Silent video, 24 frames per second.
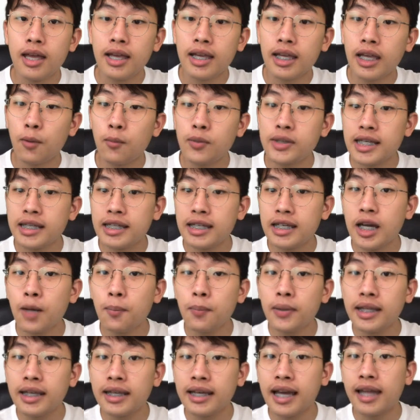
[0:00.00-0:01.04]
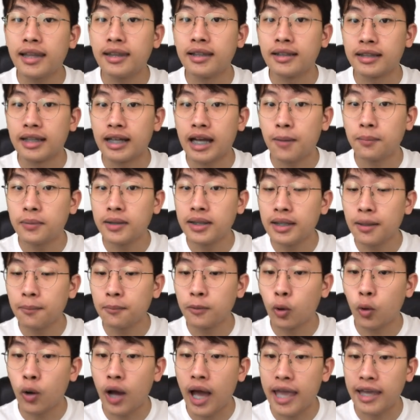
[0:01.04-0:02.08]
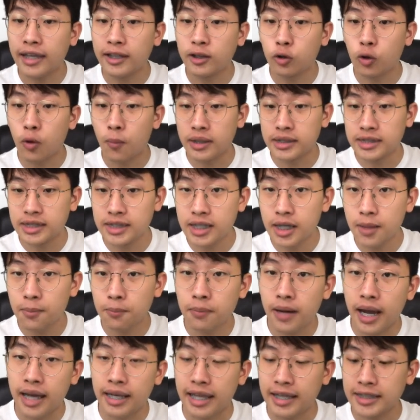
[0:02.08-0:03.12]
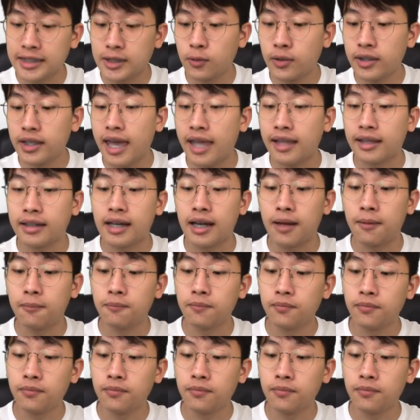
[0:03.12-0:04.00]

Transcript: งานวิจัยนี้ก็เป็นอีกงานหนึ่งนะครับ ที่นำโลหะอีกตัวมาเชื่อมผ่าน axial ลลิแกนครับ